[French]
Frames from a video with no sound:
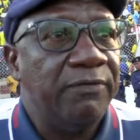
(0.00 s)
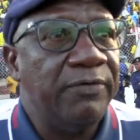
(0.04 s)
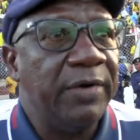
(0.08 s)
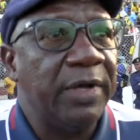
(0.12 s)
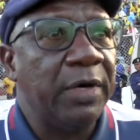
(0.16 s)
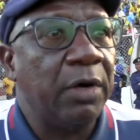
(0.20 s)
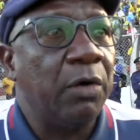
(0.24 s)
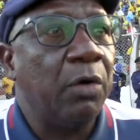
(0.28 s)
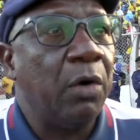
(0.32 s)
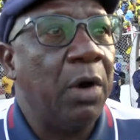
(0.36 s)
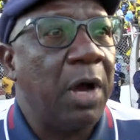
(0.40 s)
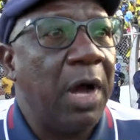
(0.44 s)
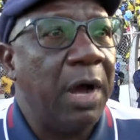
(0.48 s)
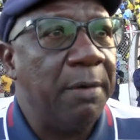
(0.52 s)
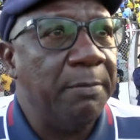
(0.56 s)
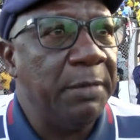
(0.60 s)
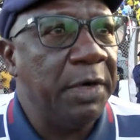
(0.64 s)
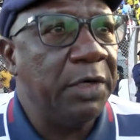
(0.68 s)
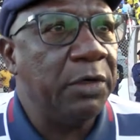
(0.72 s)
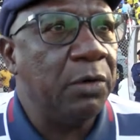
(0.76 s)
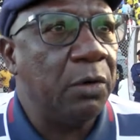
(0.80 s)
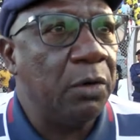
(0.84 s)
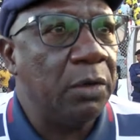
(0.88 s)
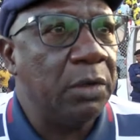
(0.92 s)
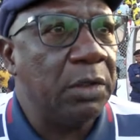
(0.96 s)
faire
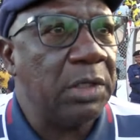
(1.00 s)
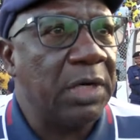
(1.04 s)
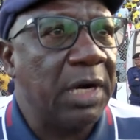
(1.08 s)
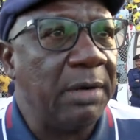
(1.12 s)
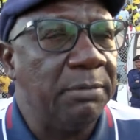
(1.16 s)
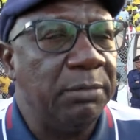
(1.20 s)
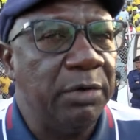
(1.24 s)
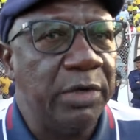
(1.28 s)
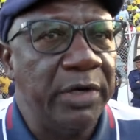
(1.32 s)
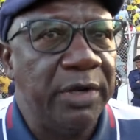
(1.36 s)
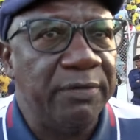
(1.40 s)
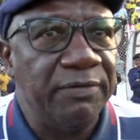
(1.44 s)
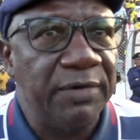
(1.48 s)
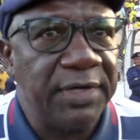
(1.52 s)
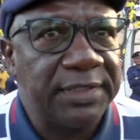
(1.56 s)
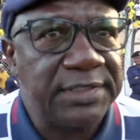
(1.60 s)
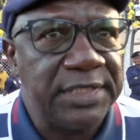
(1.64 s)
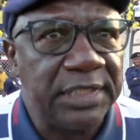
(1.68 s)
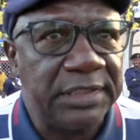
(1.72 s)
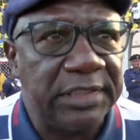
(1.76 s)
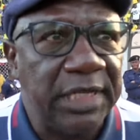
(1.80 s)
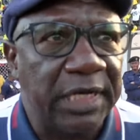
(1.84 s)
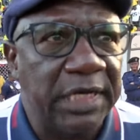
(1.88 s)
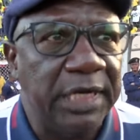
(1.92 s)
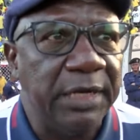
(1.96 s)
amende honorable devant
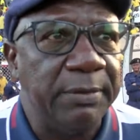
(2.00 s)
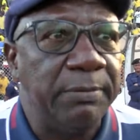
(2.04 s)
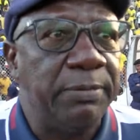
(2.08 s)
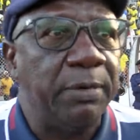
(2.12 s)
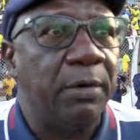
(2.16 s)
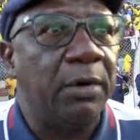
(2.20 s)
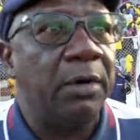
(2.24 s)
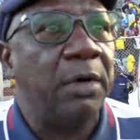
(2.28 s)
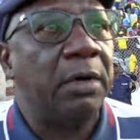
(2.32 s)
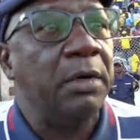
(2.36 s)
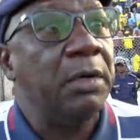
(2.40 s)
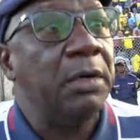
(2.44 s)
cette équipe